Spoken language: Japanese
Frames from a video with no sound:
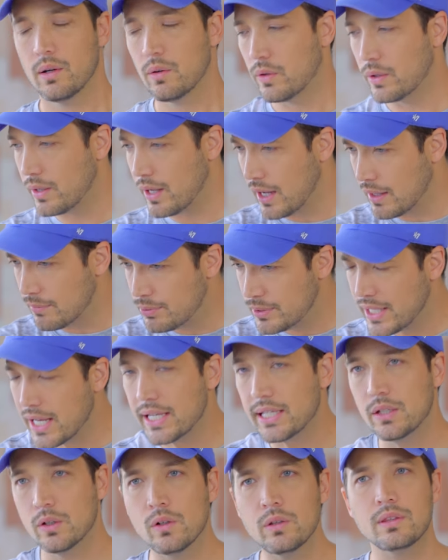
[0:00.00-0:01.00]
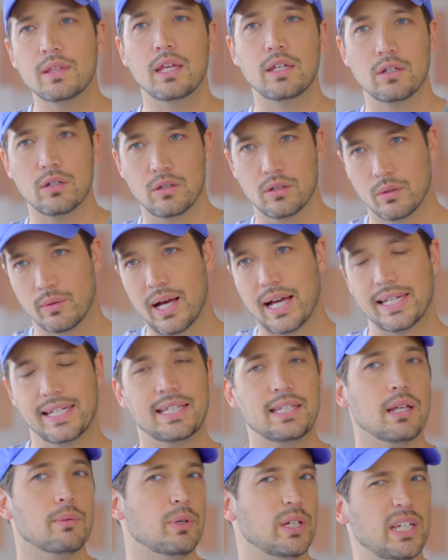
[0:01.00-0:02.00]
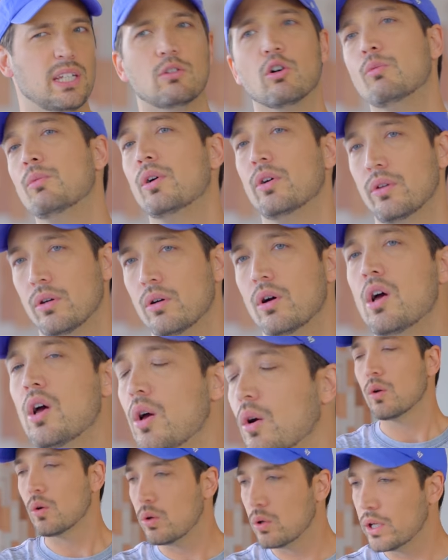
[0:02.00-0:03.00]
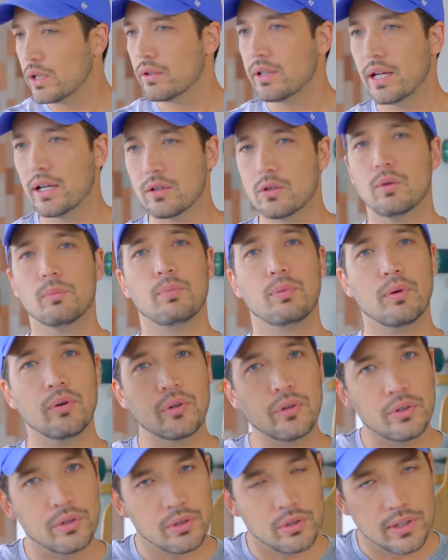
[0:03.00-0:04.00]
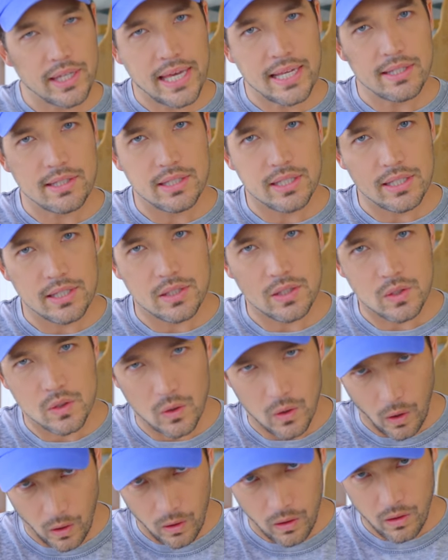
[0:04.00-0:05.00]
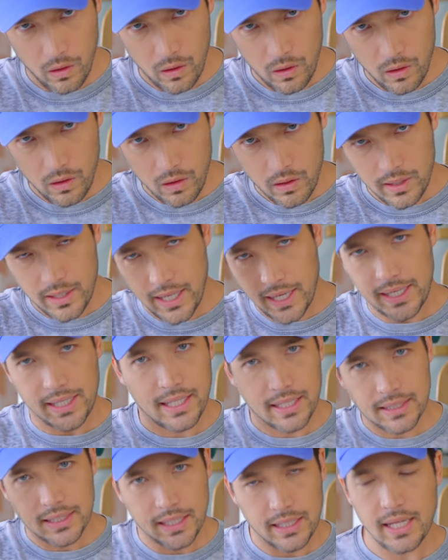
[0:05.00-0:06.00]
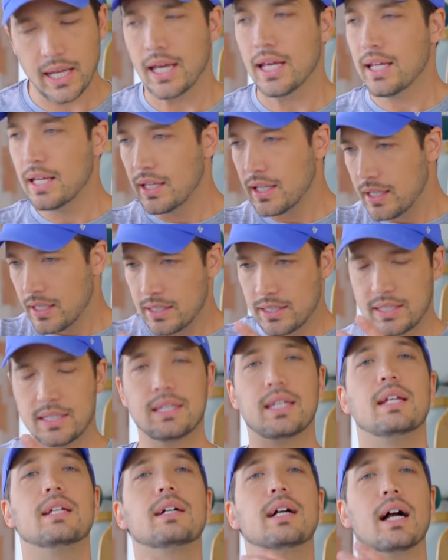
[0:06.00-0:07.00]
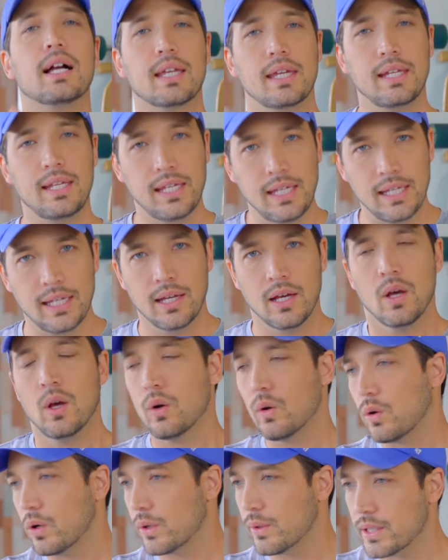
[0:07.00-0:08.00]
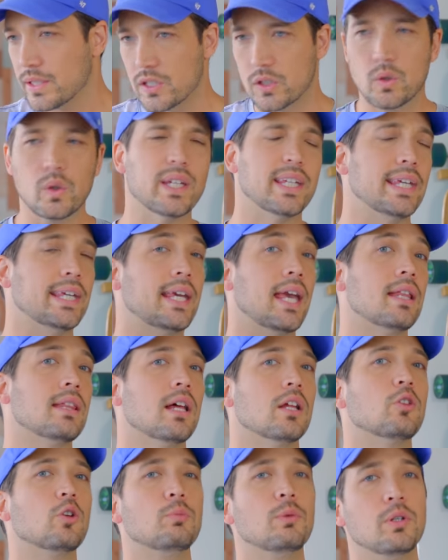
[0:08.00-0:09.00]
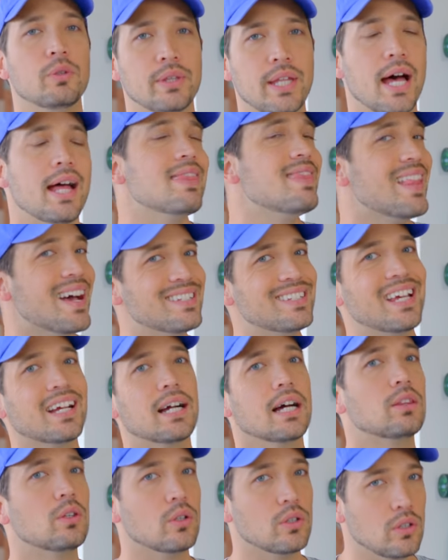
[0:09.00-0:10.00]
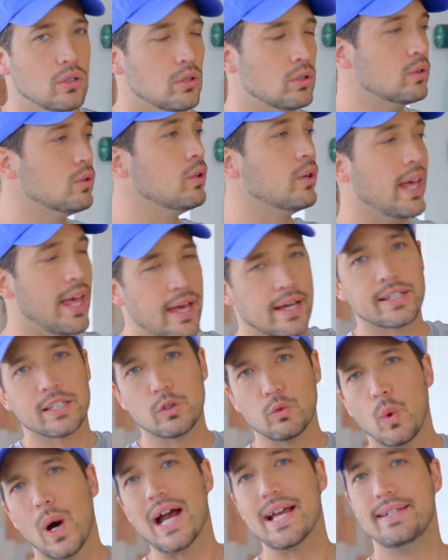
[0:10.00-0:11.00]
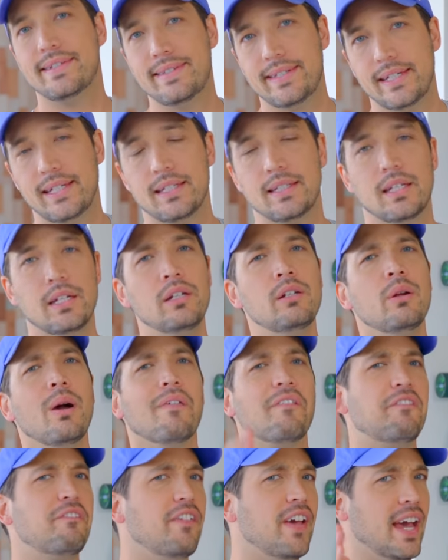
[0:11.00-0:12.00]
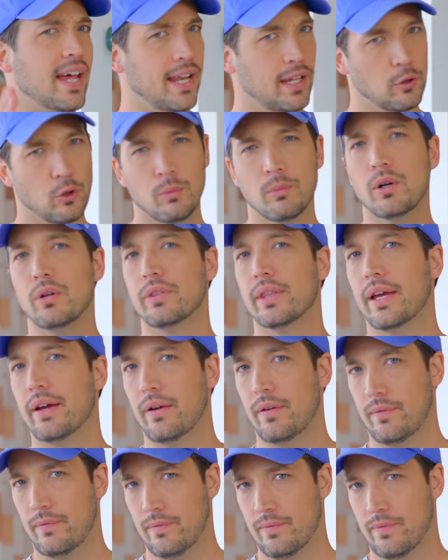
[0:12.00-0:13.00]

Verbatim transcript: これは危ないよっていうのは言ってもいいと思うの。これをやると僕の現実のやり方で知ってる限りこれはすごい危険だと思うんだ。なぜかというと エックスワイゼット っていうのはフェアだと思うんだよ。